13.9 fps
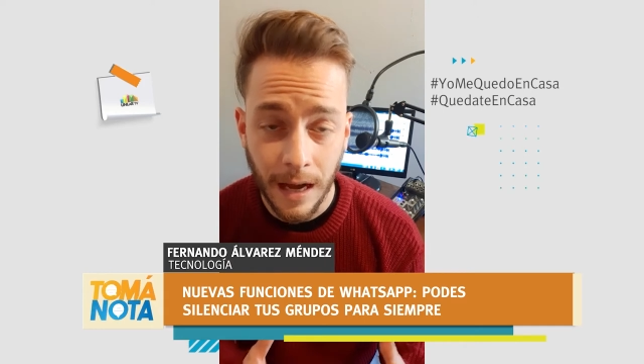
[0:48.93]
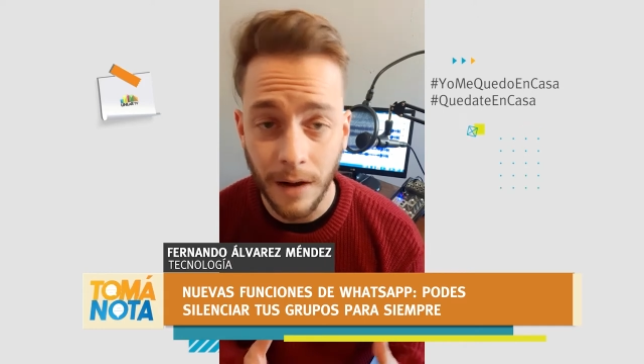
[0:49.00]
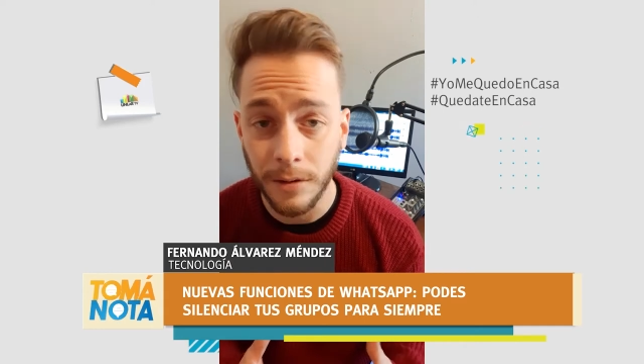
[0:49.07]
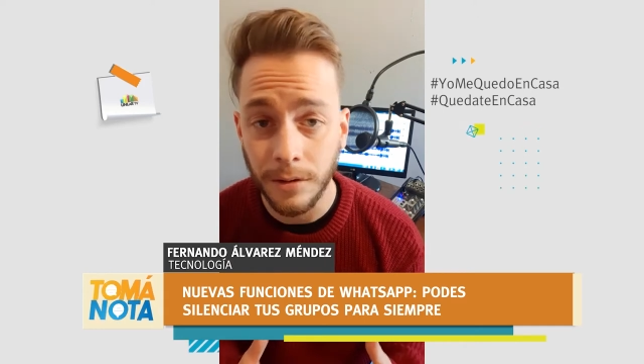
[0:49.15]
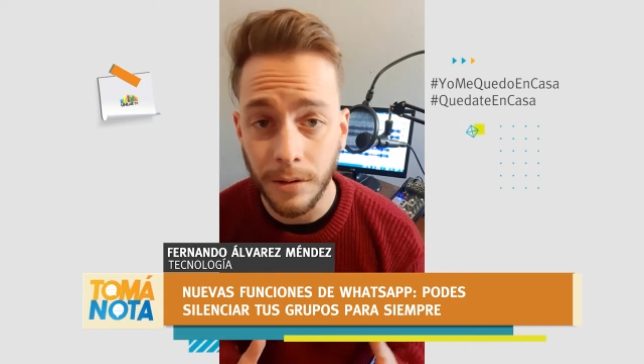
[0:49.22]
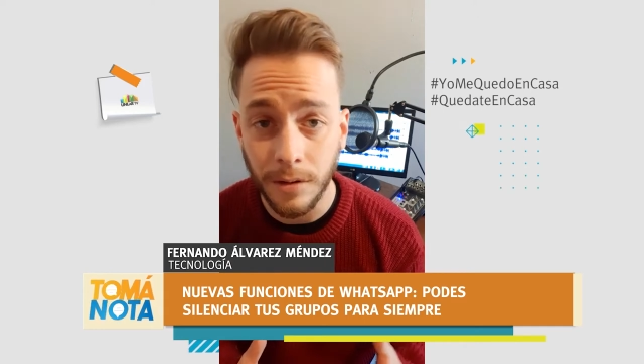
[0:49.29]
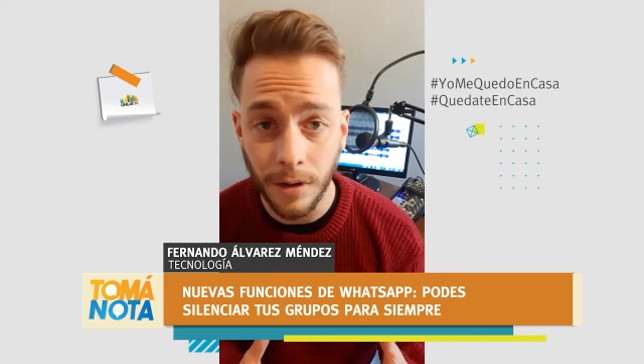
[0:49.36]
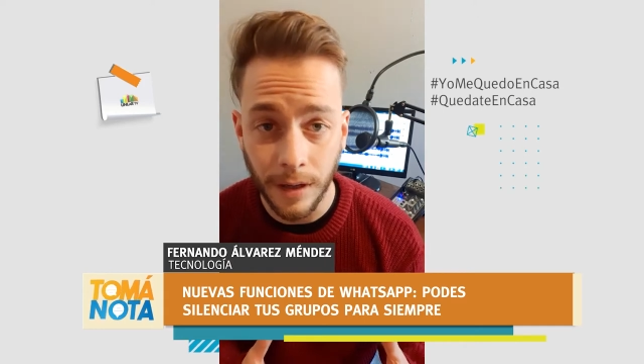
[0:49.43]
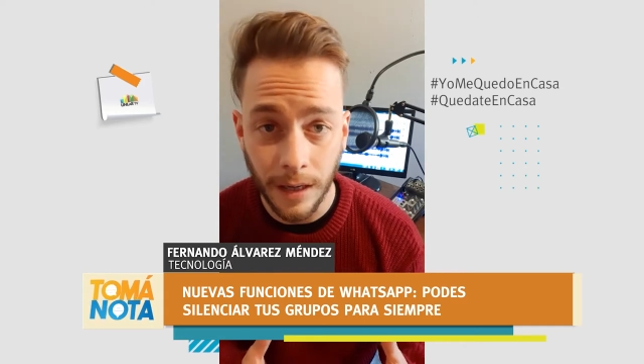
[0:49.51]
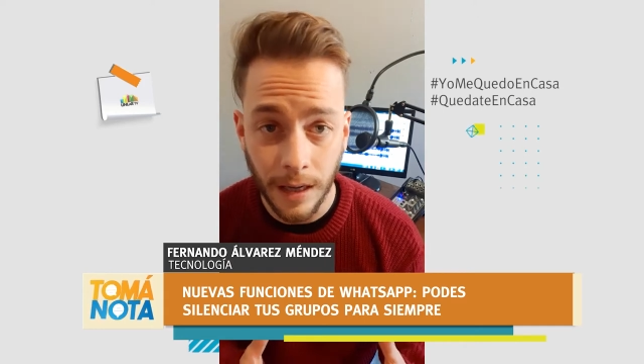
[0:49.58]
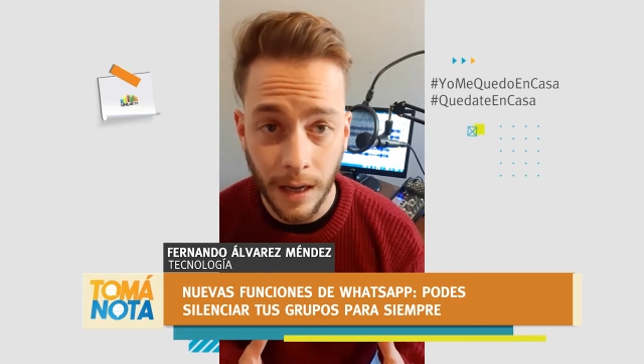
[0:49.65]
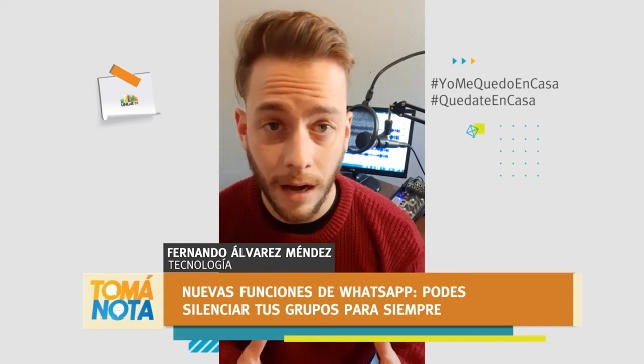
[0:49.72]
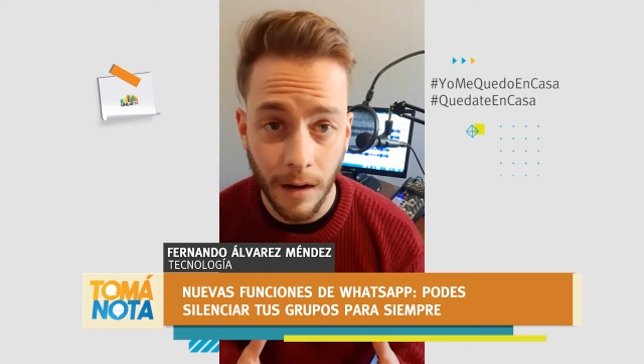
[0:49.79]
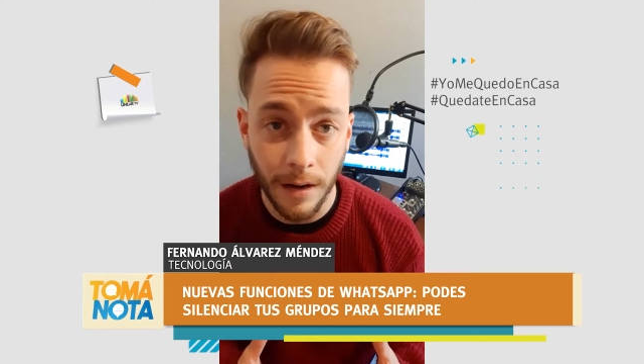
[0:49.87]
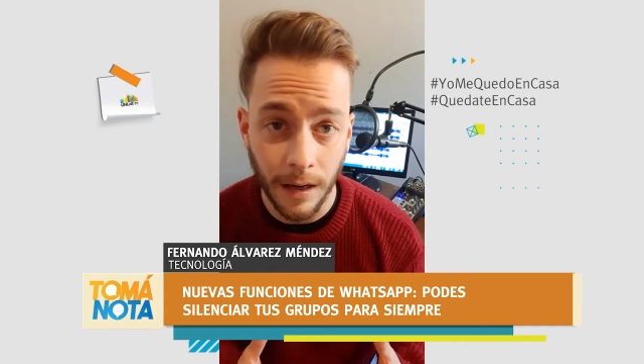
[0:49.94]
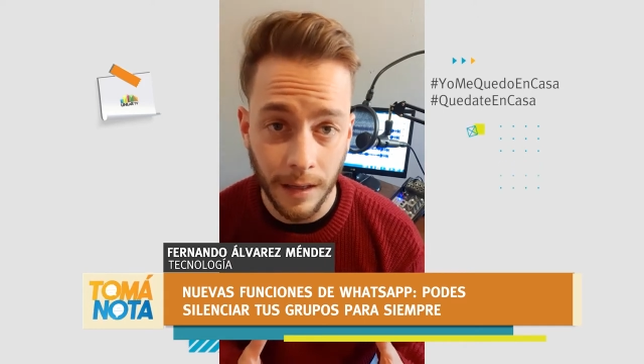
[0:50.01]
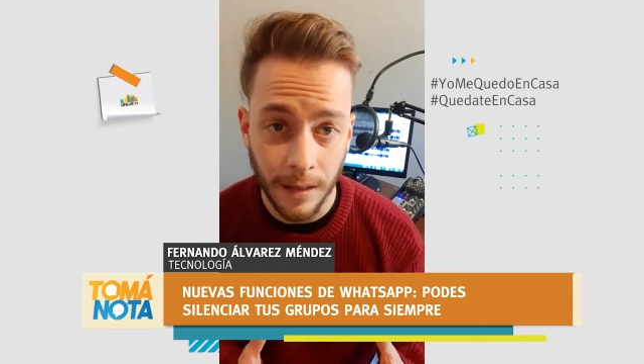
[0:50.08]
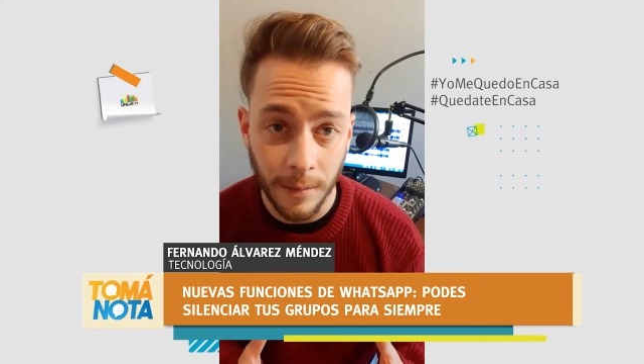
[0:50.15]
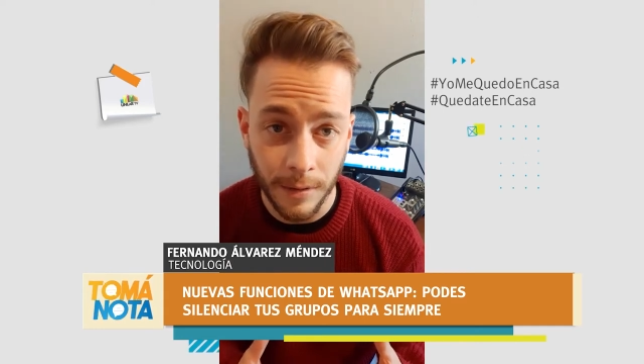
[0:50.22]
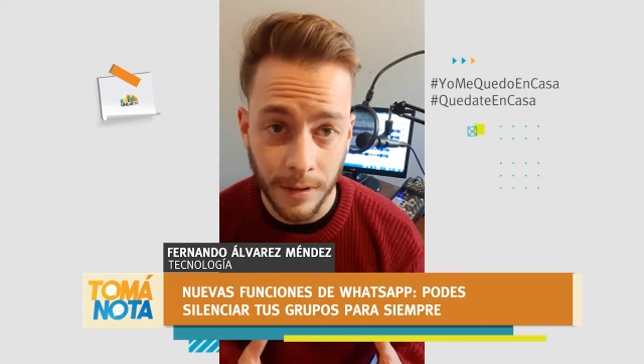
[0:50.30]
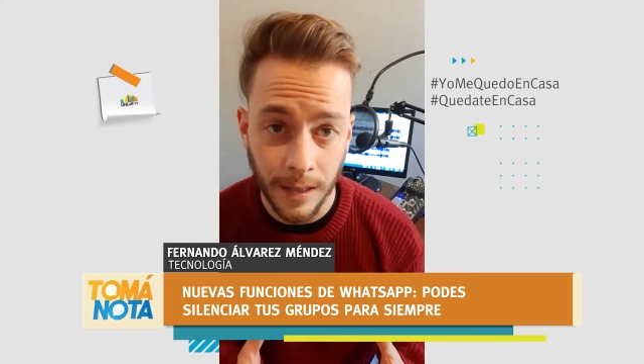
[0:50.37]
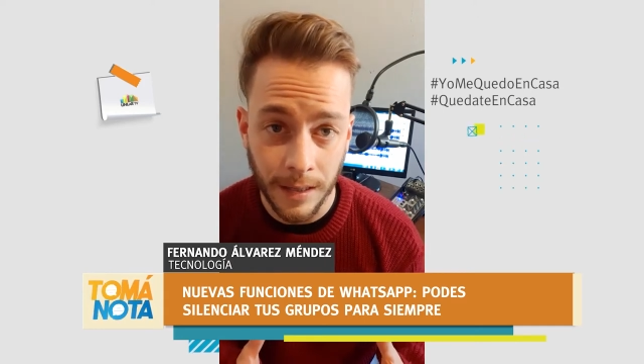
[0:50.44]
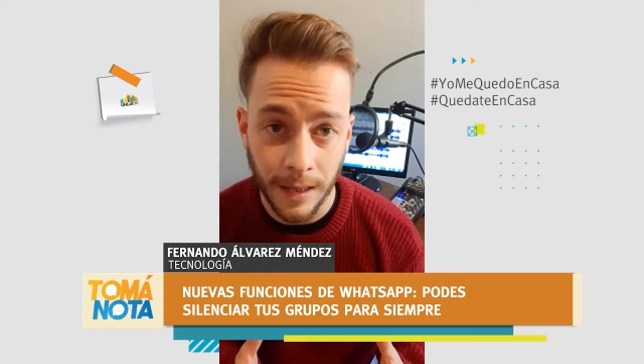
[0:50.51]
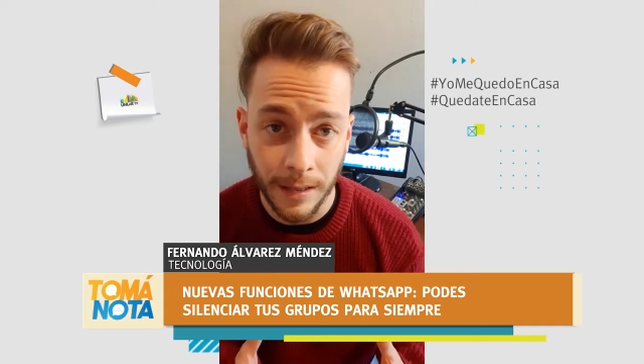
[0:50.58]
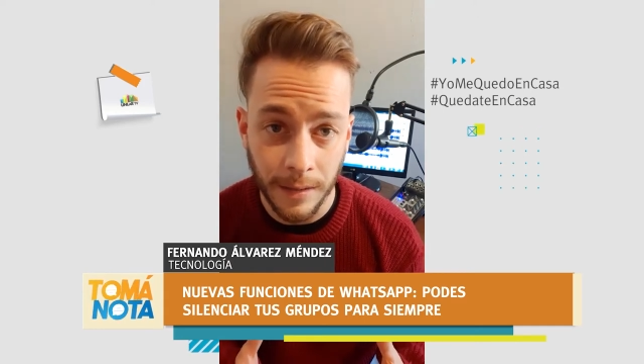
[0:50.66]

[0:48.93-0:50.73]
a nosotros que ahora que estamos en esta